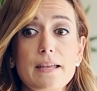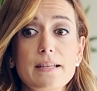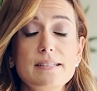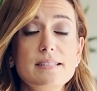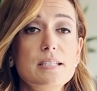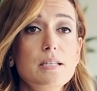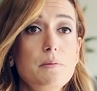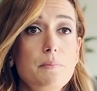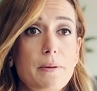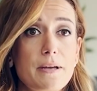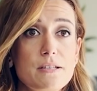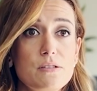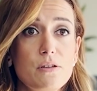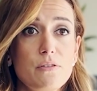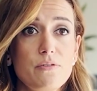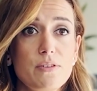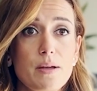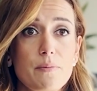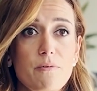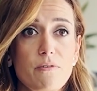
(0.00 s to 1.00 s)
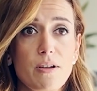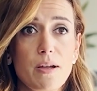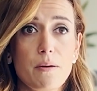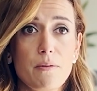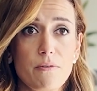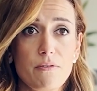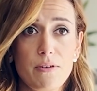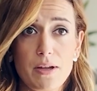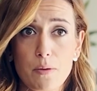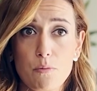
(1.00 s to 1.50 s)
Si une personne vient
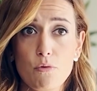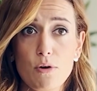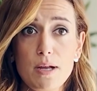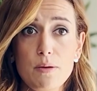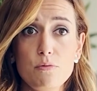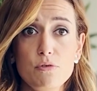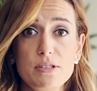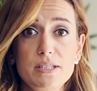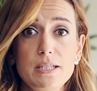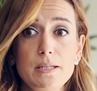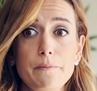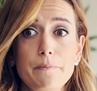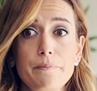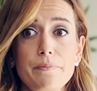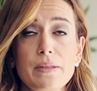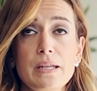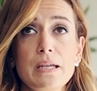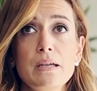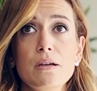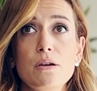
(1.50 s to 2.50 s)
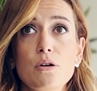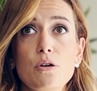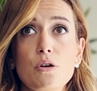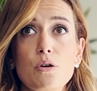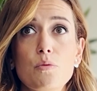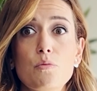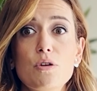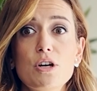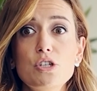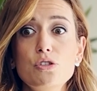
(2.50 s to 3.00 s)
vers, moi et me dit,
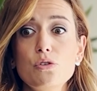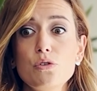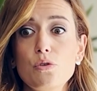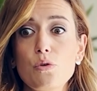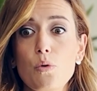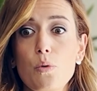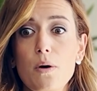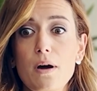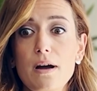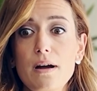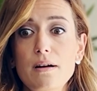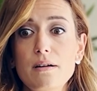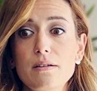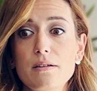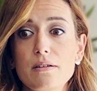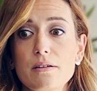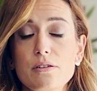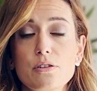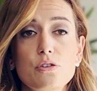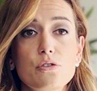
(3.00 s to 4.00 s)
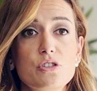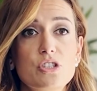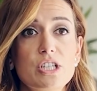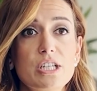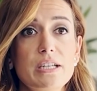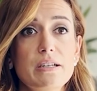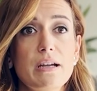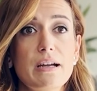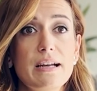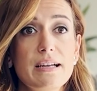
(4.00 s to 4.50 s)
euh, moi, je crois euh, que
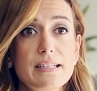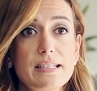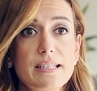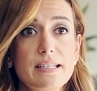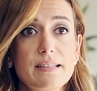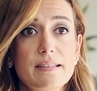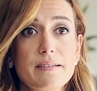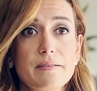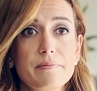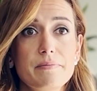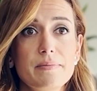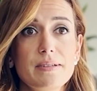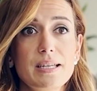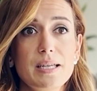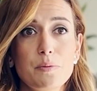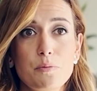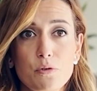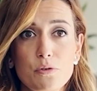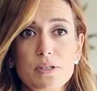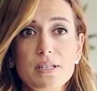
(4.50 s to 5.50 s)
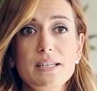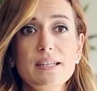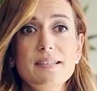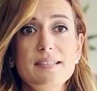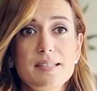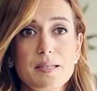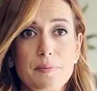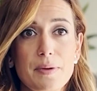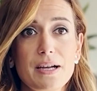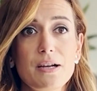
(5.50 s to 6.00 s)
j'ai un guide, et mon guide,
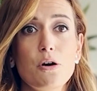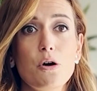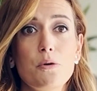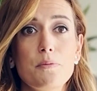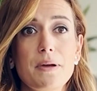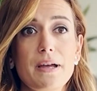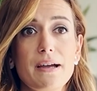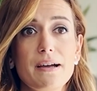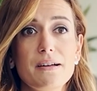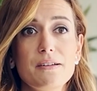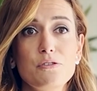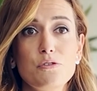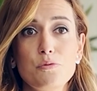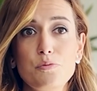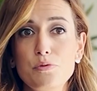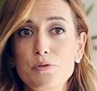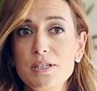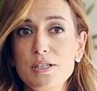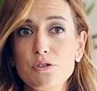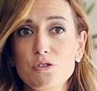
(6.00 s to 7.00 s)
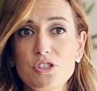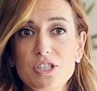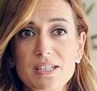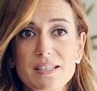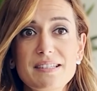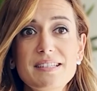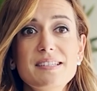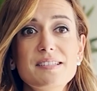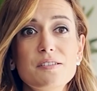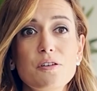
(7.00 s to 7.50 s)
c'est ma grand-mère. Depuis que j'ai
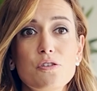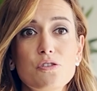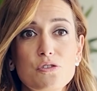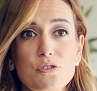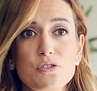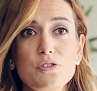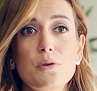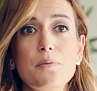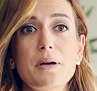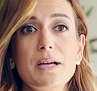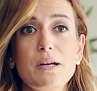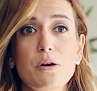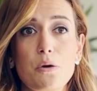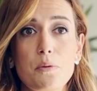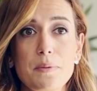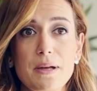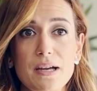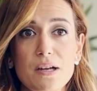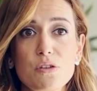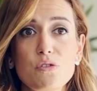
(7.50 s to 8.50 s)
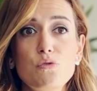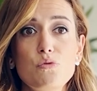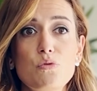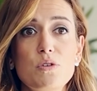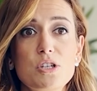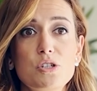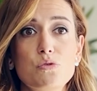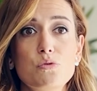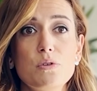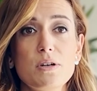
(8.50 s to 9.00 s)
10 ans, je sens ma grand-mère tous
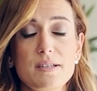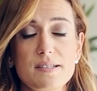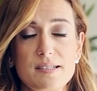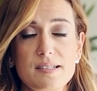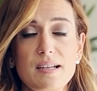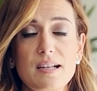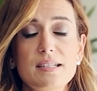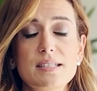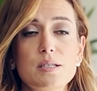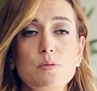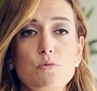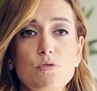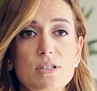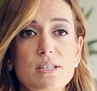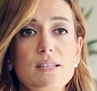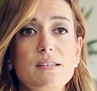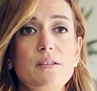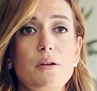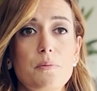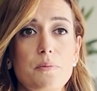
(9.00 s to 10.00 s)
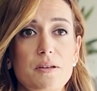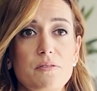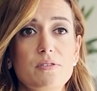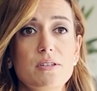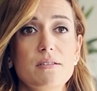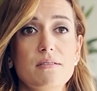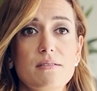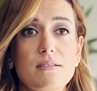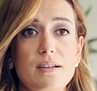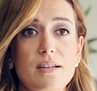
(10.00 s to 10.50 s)
les jours et c'est elle qui me guide dans ma vie.